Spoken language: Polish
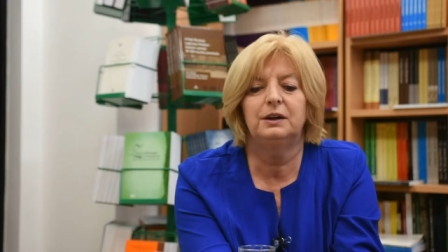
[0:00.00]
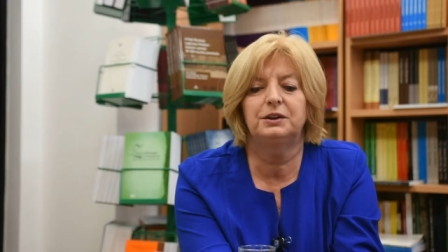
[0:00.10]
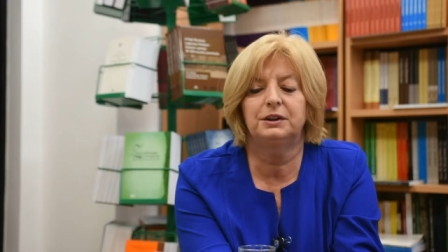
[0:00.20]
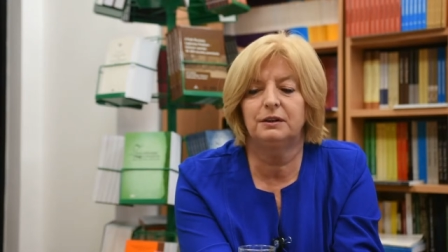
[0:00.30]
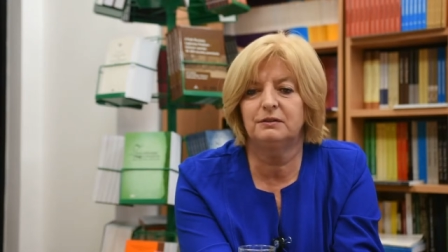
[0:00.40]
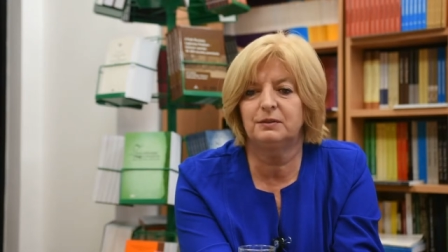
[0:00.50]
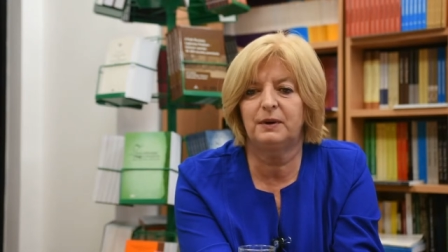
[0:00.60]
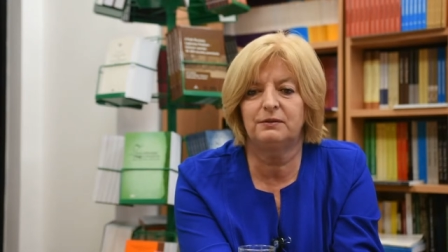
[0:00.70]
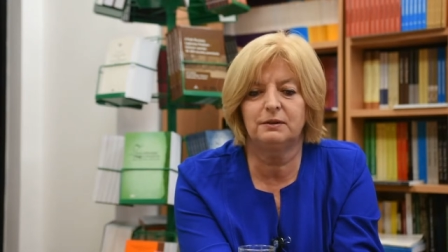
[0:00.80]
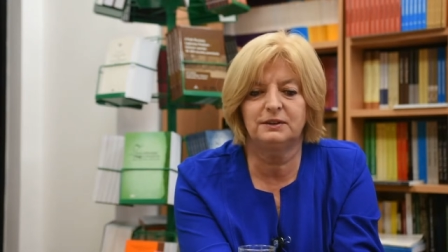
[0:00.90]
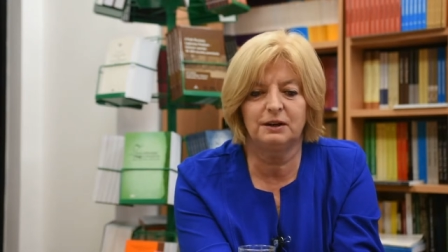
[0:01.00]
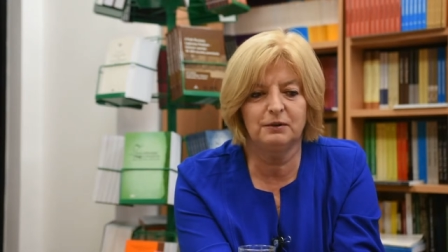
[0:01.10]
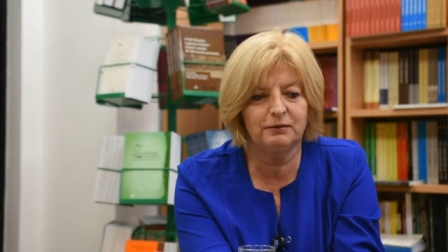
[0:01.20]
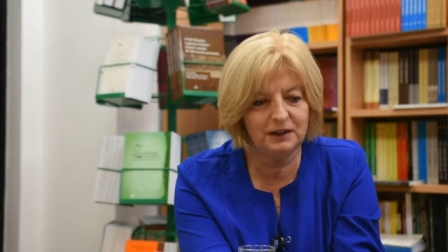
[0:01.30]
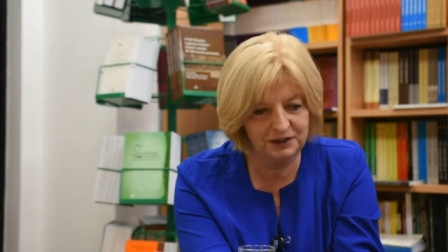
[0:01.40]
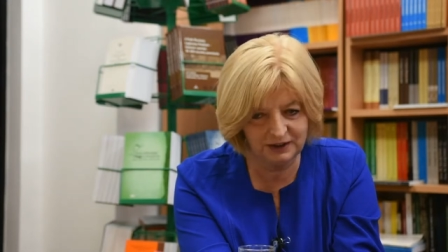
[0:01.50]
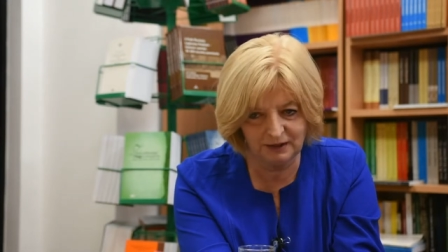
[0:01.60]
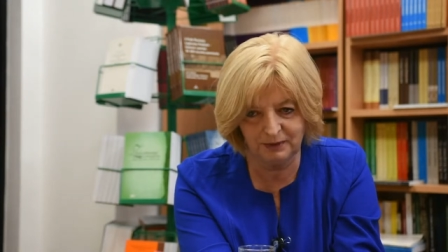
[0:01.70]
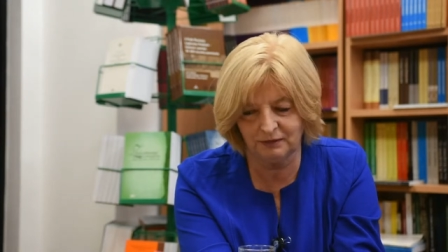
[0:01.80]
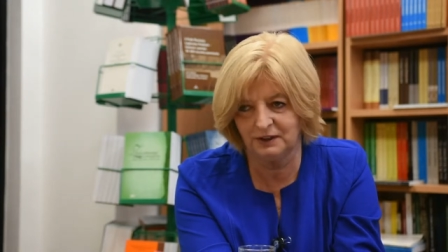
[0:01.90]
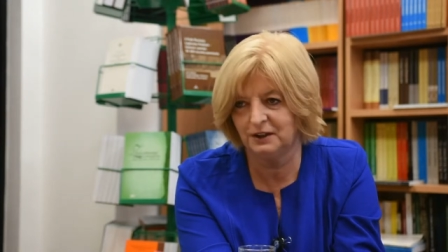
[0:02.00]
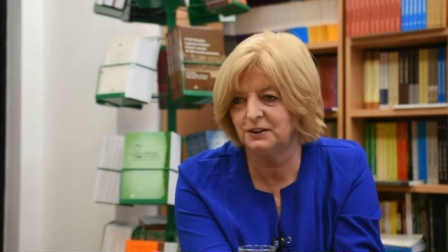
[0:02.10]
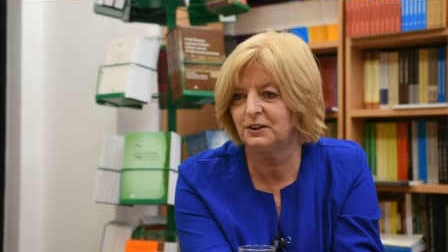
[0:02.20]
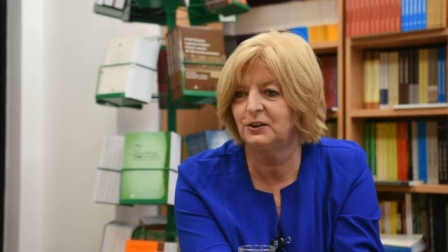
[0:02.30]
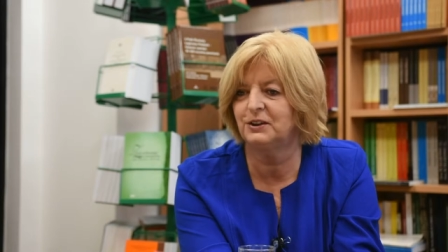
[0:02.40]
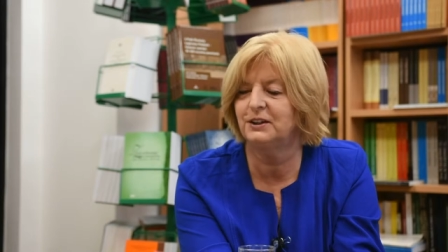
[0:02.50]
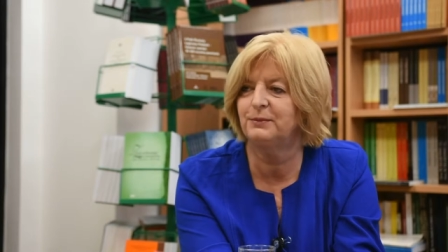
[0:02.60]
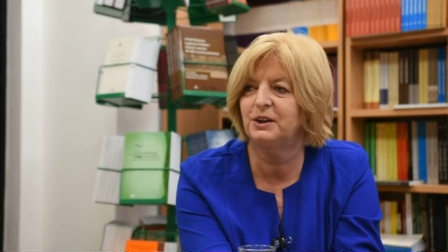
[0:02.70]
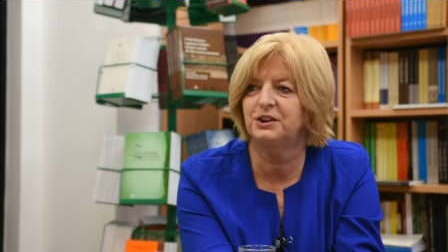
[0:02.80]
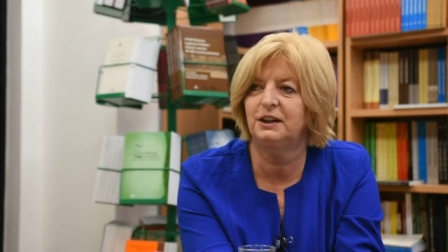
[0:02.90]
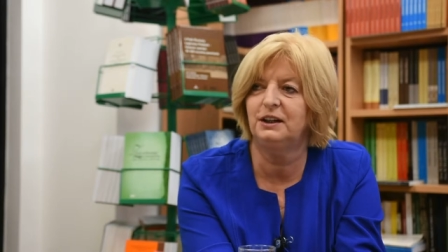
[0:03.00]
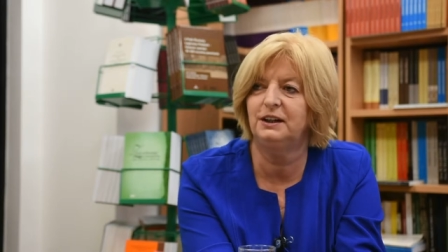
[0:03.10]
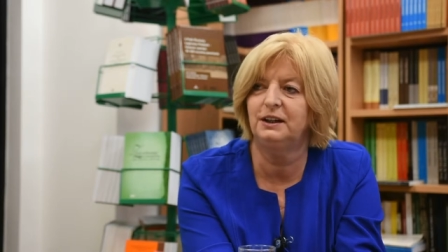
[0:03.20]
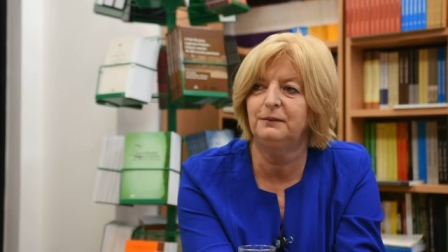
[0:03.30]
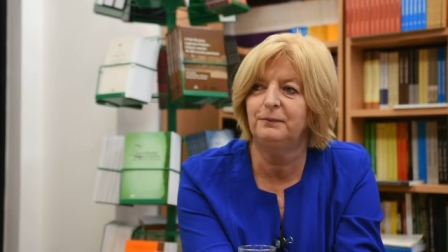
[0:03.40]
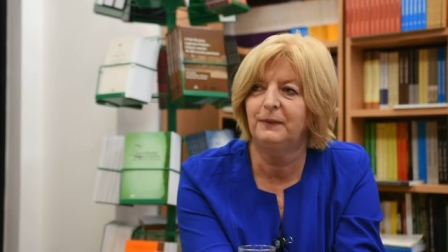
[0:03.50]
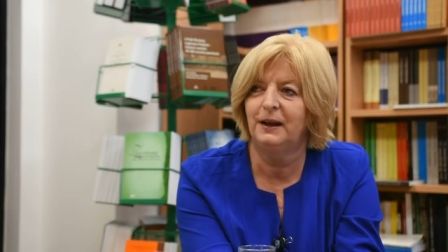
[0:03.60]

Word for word: że tą sprawą zajmowali się naprawdę historycy z pierwszej ligi.